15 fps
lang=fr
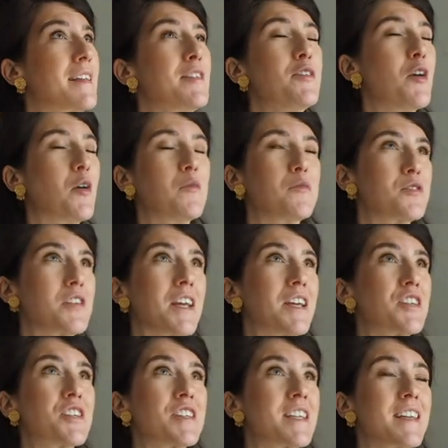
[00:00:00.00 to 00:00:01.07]
énorme, moi je l'ai
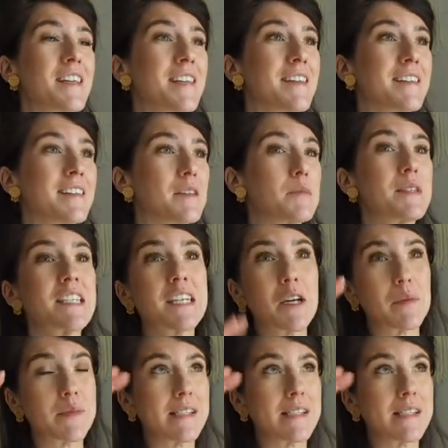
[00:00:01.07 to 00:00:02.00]
acheté, il était petit comme